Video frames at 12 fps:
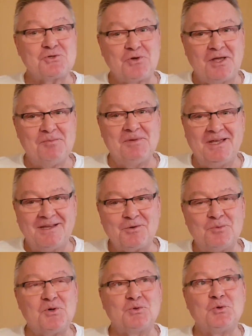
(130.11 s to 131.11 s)
J'aurais aimé ah être
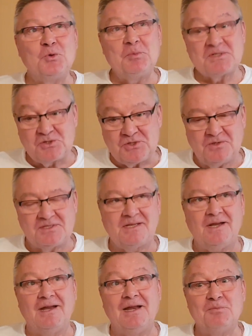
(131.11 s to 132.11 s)
au bord de l'eau parce que c'est
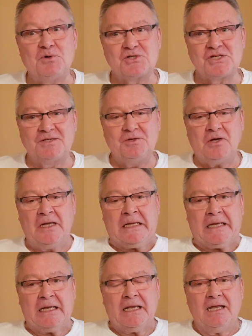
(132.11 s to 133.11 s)
un élément que j'adore. Ah
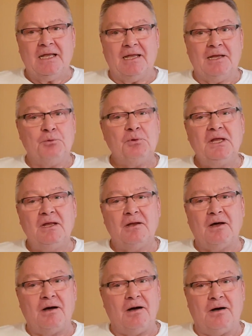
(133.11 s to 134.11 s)
Et lui, il
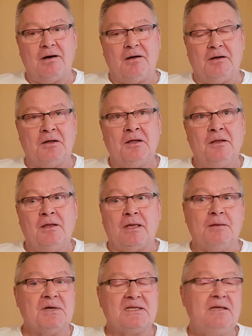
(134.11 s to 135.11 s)
a
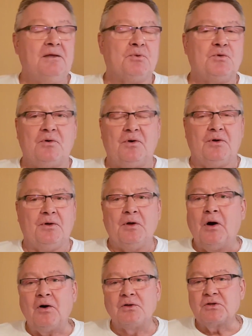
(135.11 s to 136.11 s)
il m'a dit bon, euh,
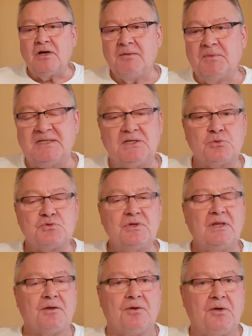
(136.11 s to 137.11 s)
en rentrant, il m'a dit tout de
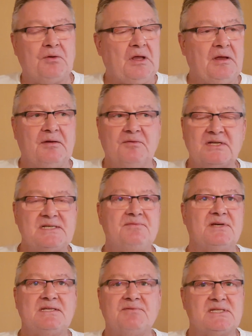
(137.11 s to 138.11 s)
suite, euh, eh, vas-y,
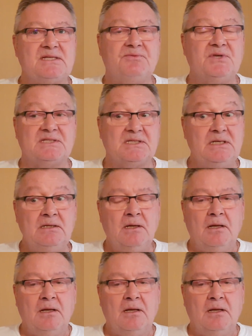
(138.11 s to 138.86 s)
vas-y, vas-y, vas-y.